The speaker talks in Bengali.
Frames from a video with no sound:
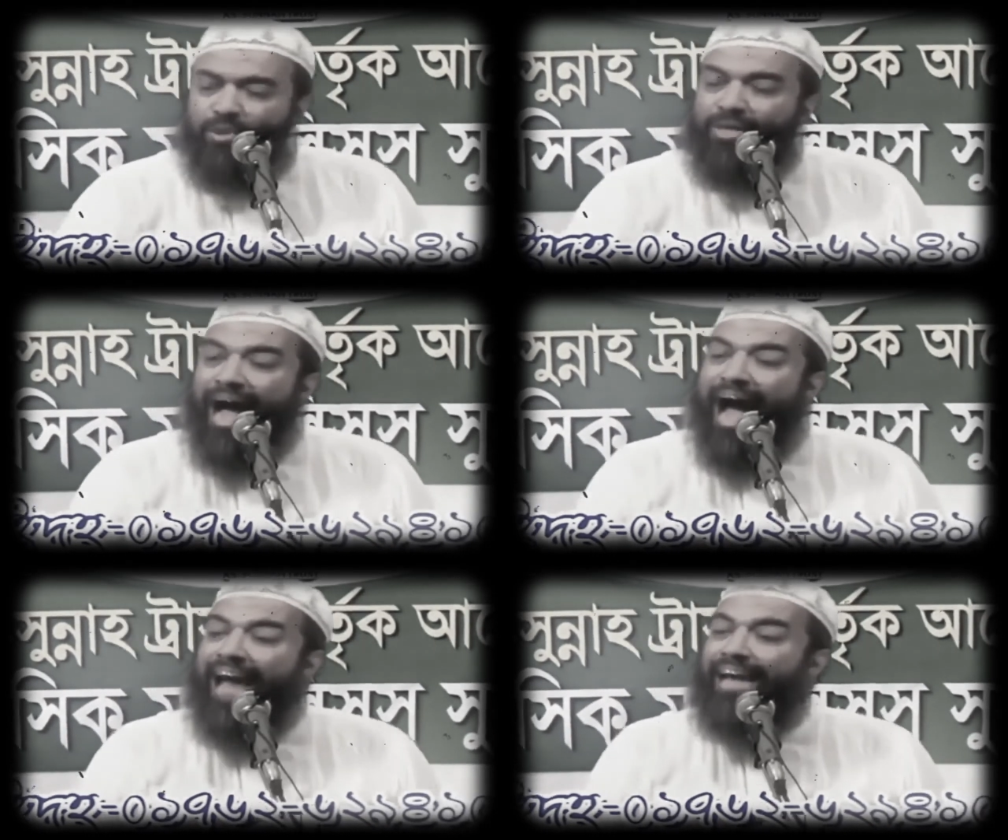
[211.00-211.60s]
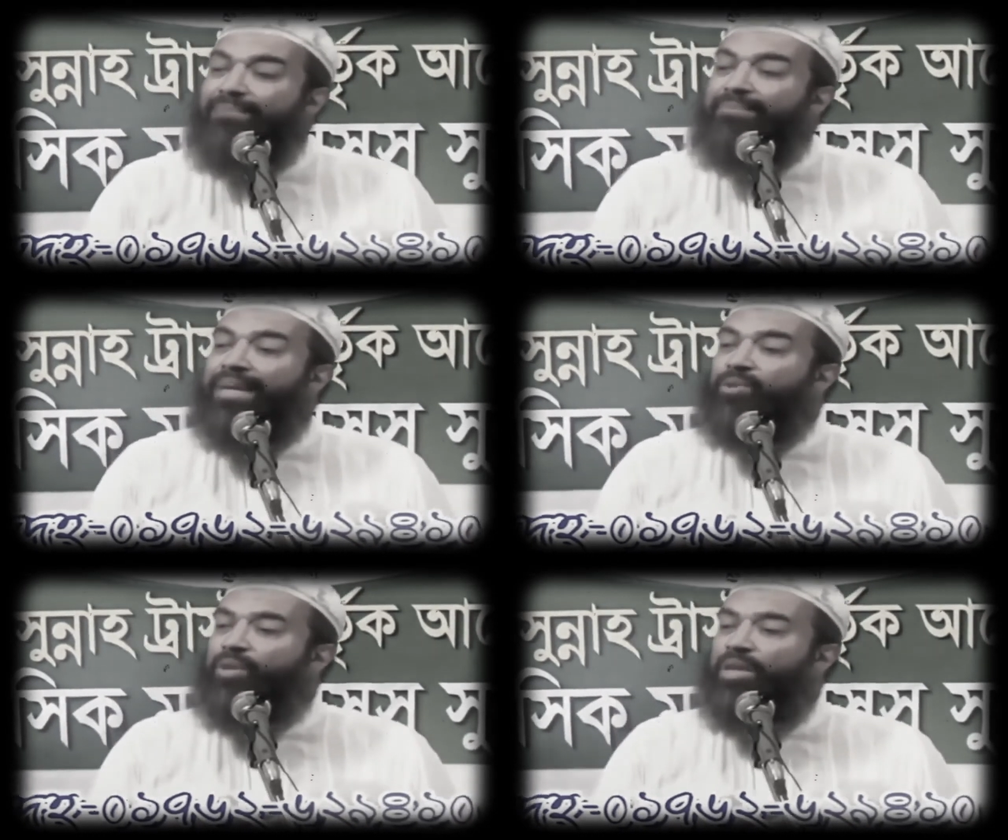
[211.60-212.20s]
আর একজন
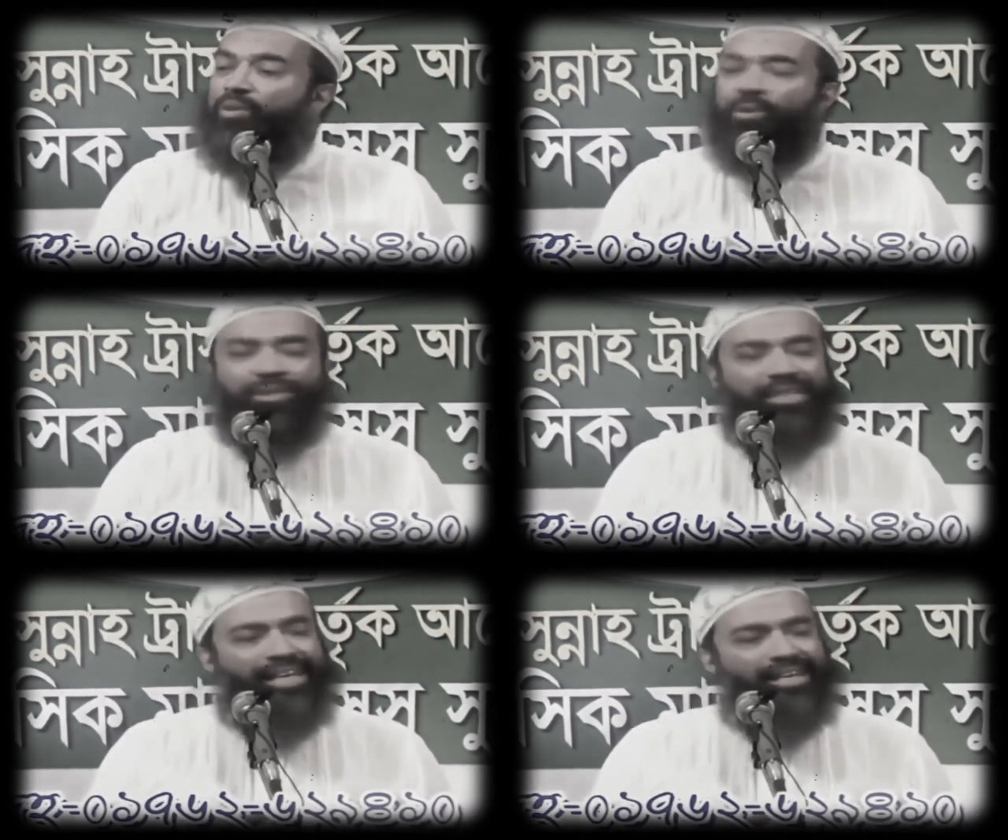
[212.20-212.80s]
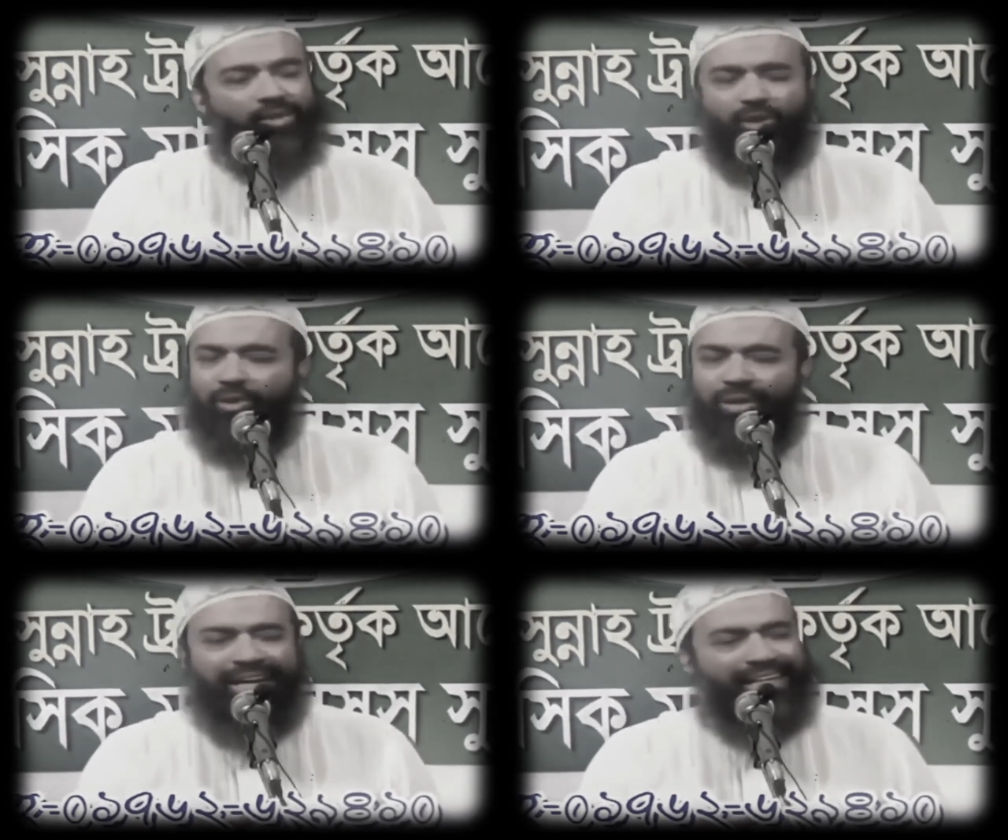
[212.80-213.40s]
আলেমকে তৈরি করতে
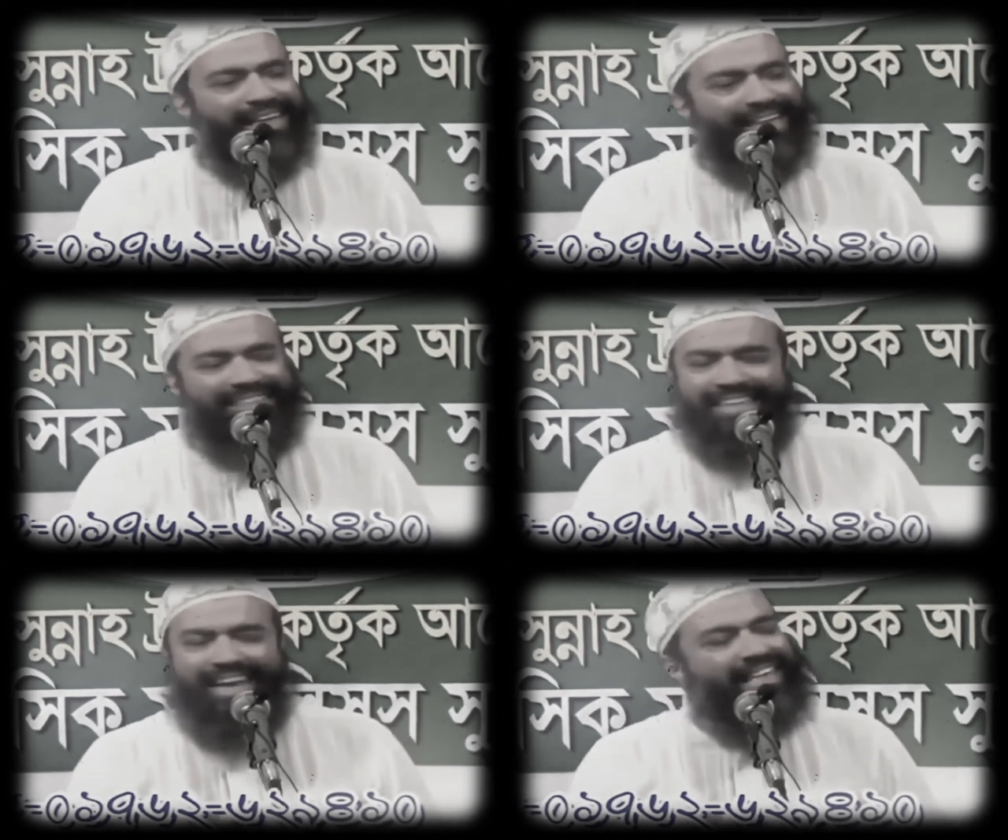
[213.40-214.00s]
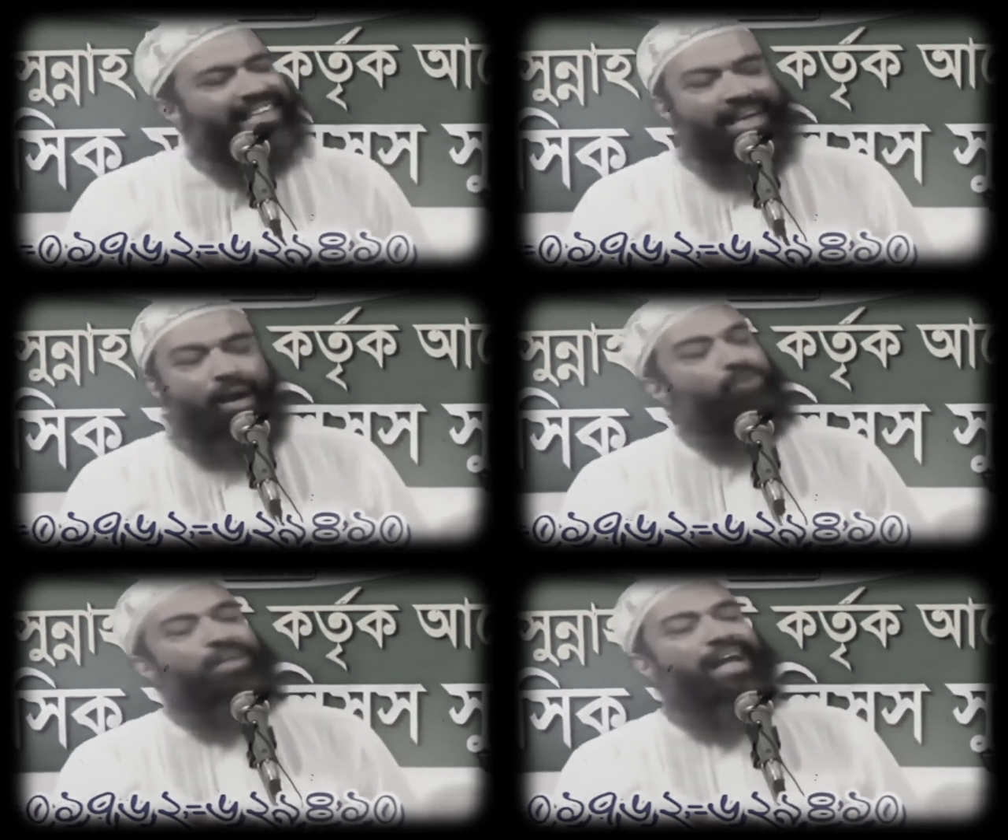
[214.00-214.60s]
জনগণের ট্যাক্সের এক